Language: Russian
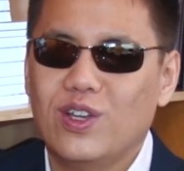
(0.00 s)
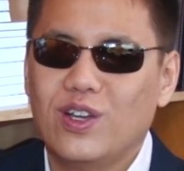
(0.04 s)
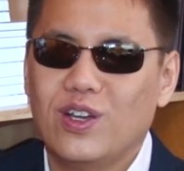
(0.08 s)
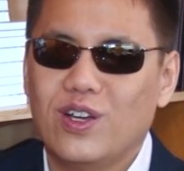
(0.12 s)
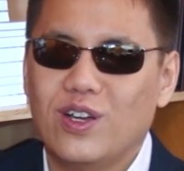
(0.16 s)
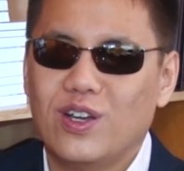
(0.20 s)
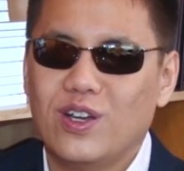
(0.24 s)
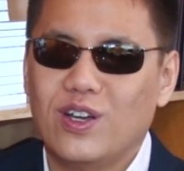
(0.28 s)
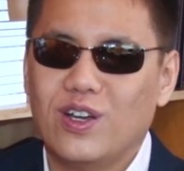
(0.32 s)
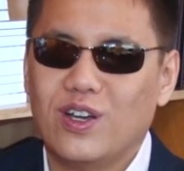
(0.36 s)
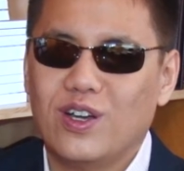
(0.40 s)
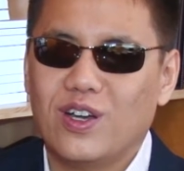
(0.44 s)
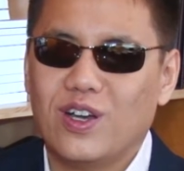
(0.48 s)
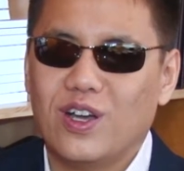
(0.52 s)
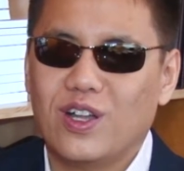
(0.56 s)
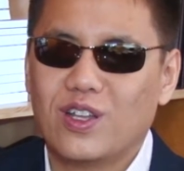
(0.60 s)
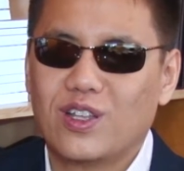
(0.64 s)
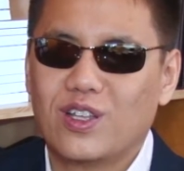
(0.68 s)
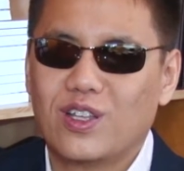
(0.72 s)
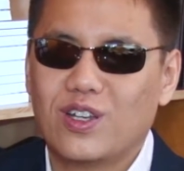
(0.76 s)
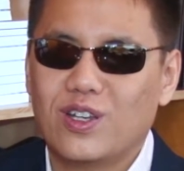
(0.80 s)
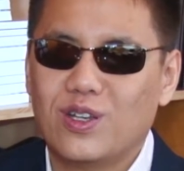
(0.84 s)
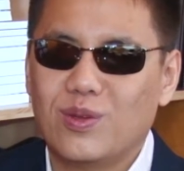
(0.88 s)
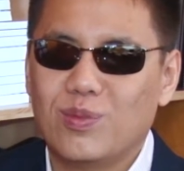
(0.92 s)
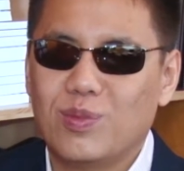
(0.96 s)
а,
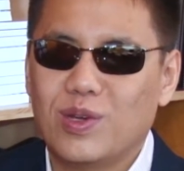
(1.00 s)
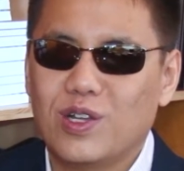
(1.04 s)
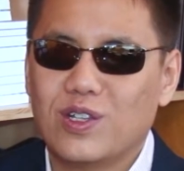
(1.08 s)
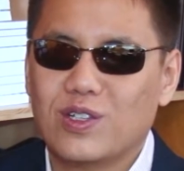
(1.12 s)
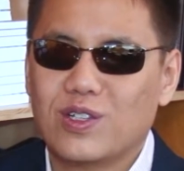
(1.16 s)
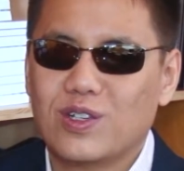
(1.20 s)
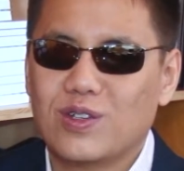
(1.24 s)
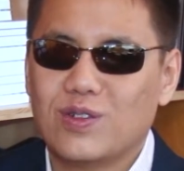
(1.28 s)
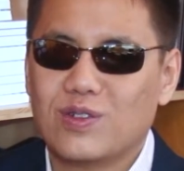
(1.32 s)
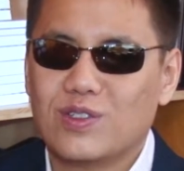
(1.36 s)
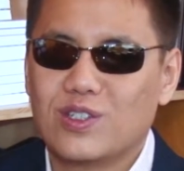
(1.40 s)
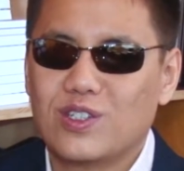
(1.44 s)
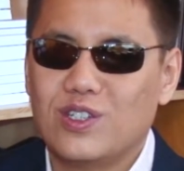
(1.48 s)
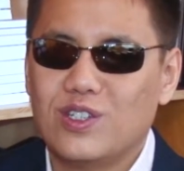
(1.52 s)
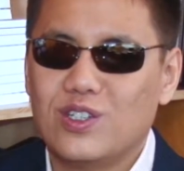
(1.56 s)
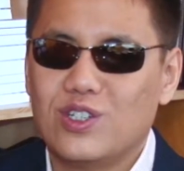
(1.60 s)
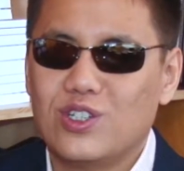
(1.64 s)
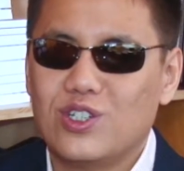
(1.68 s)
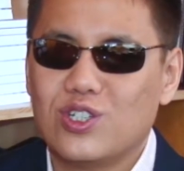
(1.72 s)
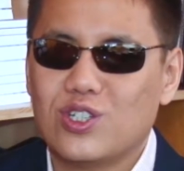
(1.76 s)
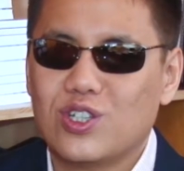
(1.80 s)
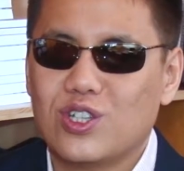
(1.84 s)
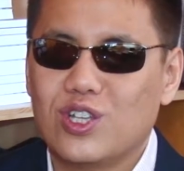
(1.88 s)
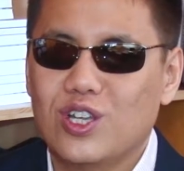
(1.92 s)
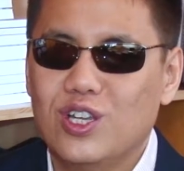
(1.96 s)
открыть банковские
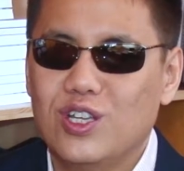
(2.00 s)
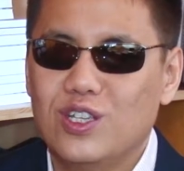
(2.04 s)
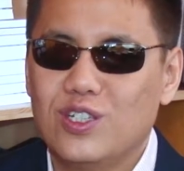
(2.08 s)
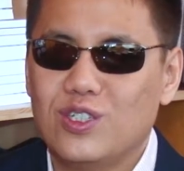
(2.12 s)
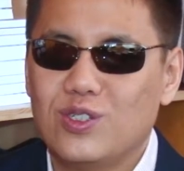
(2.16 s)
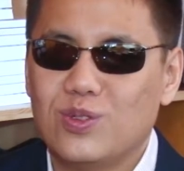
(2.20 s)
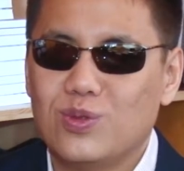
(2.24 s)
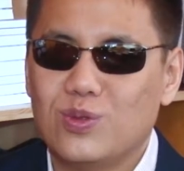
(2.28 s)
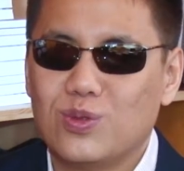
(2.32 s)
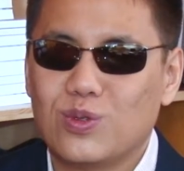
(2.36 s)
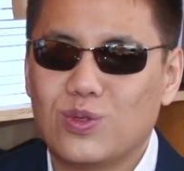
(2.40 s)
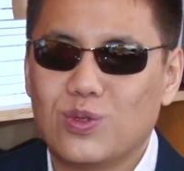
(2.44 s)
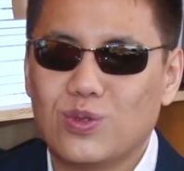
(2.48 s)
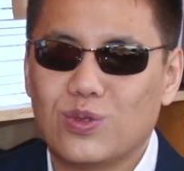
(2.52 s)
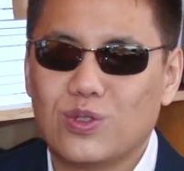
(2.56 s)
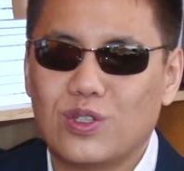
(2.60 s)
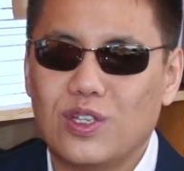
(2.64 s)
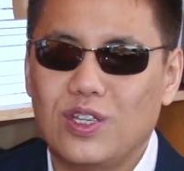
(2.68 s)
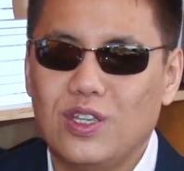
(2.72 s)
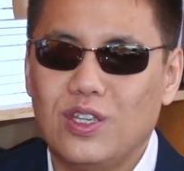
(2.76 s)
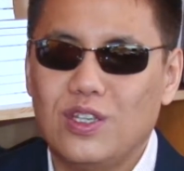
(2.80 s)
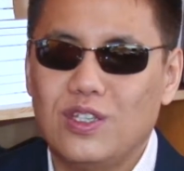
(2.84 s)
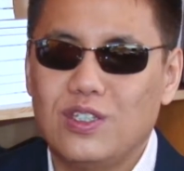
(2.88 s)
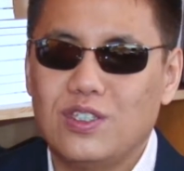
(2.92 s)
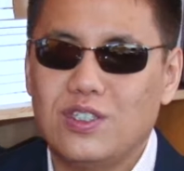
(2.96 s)
счета, если у кого-то
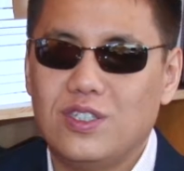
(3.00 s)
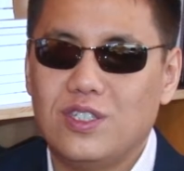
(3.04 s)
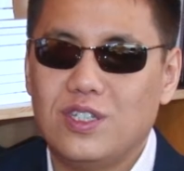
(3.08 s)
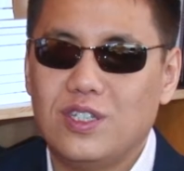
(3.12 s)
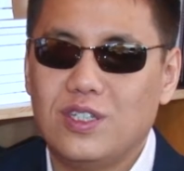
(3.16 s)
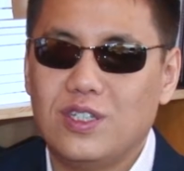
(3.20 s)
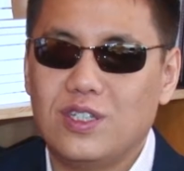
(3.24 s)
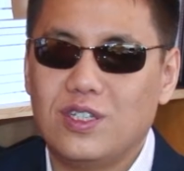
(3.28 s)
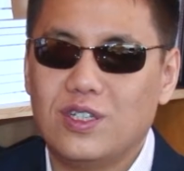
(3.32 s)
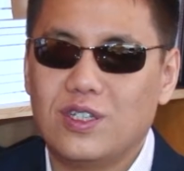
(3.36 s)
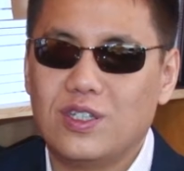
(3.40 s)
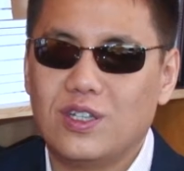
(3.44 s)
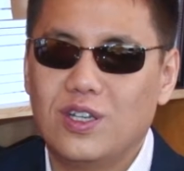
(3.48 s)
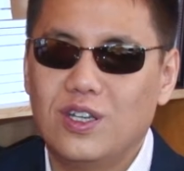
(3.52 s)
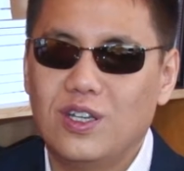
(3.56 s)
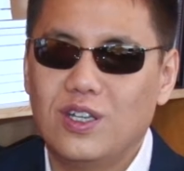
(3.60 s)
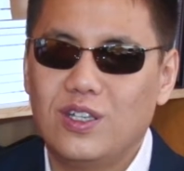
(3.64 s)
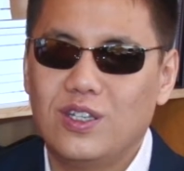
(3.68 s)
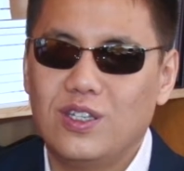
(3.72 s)
есть деньги, да,